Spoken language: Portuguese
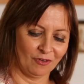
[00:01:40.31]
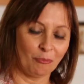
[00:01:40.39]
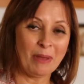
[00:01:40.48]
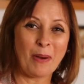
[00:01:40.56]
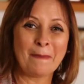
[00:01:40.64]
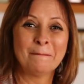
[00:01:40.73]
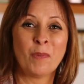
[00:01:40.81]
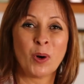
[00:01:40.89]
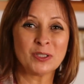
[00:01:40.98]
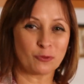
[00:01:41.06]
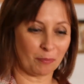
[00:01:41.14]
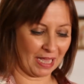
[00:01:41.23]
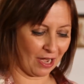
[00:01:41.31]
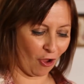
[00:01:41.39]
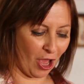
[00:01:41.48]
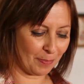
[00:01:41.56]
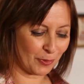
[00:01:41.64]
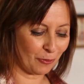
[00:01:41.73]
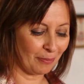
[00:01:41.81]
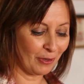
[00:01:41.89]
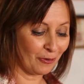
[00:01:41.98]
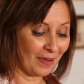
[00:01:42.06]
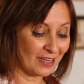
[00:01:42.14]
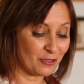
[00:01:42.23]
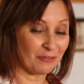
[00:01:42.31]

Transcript: O meu é muito melhor porque o meu não é de